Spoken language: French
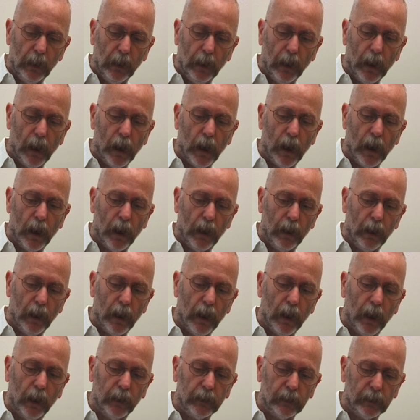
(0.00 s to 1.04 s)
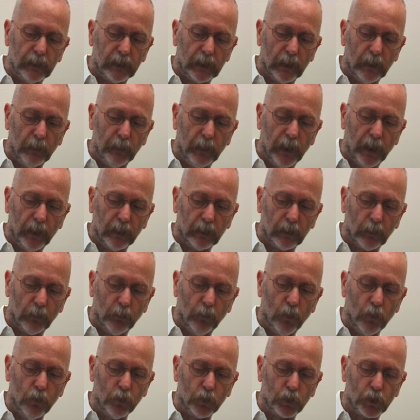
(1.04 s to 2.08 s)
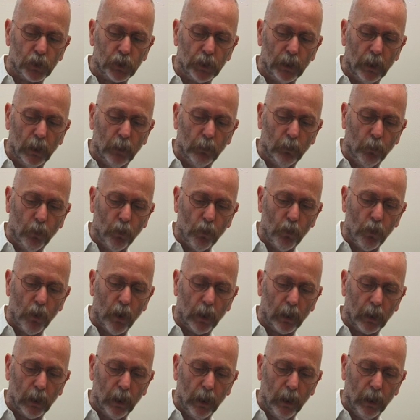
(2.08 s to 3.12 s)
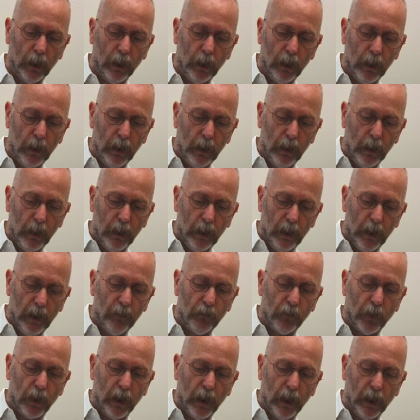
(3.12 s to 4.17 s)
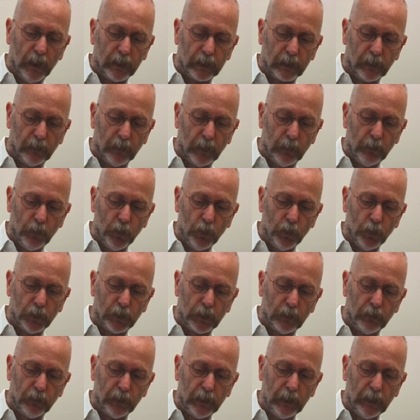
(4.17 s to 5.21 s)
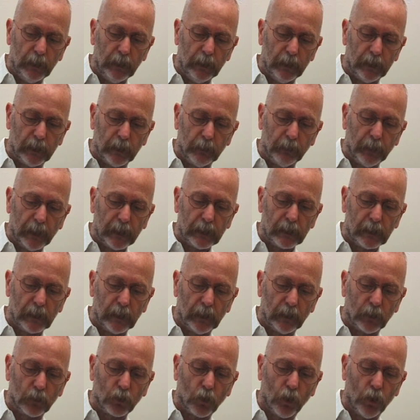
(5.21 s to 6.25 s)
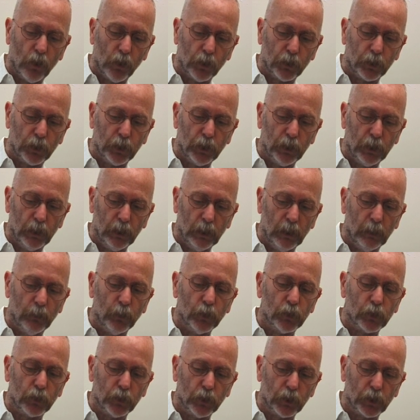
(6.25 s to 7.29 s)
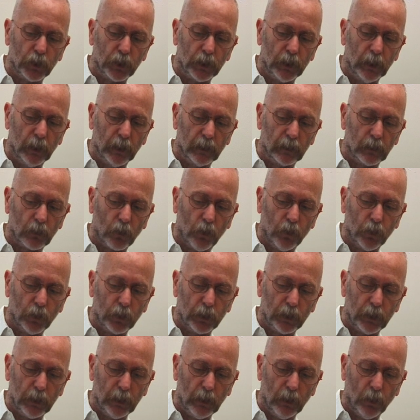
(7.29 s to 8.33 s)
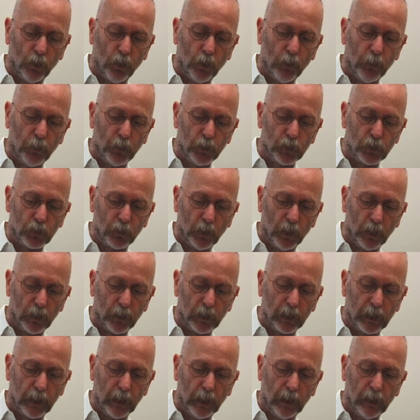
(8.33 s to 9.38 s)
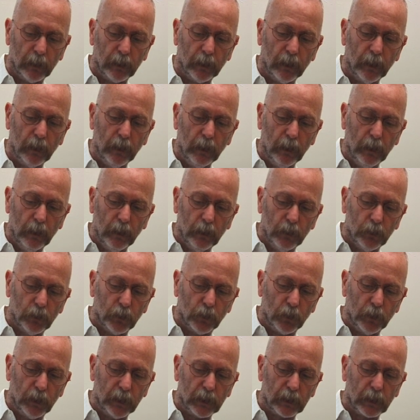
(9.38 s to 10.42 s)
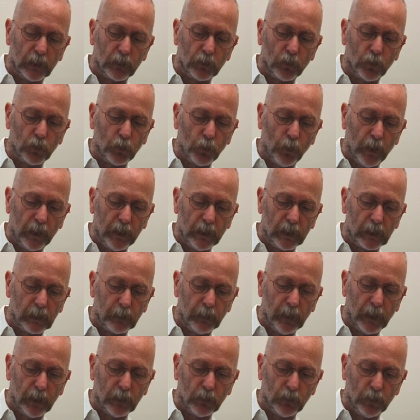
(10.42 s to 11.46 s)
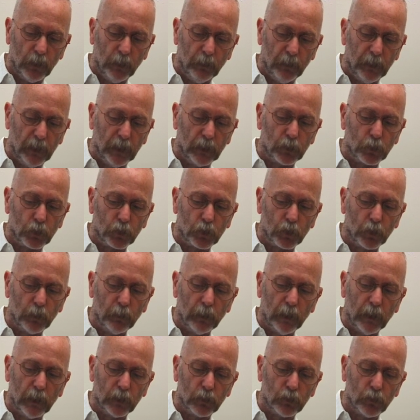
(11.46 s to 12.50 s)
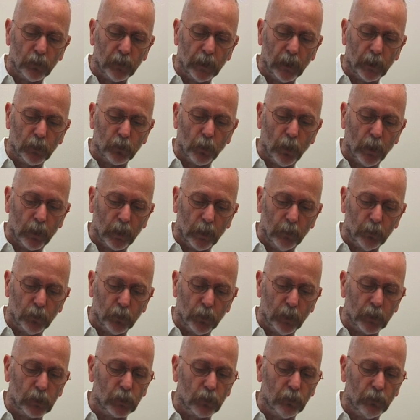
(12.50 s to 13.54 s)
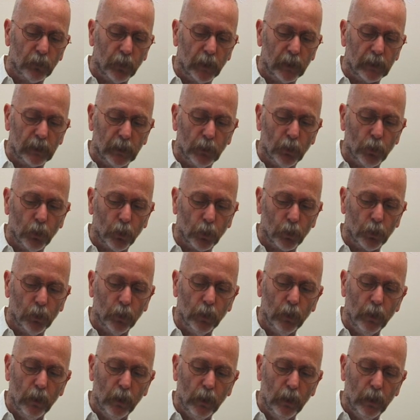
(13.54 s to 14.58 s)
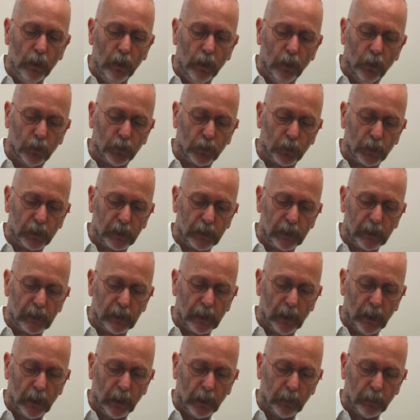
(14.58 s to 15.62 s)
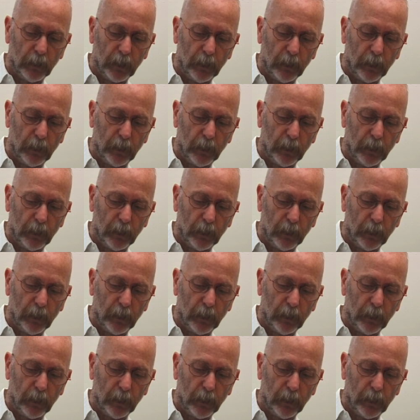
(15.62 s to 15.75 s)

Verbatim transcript: Là, là, disait le maître, bon chien, bon orla. Et voilà, ça va mieux, c'est fini, c'est passé. Tranquille, monsieur chien, tranquille, repose-toi, regarde. Tu connais cet endroit, n'est-ce pas Tu aimes bien ce chemin, souviens-toi comme tu as souvent été heureux entre ces arbres.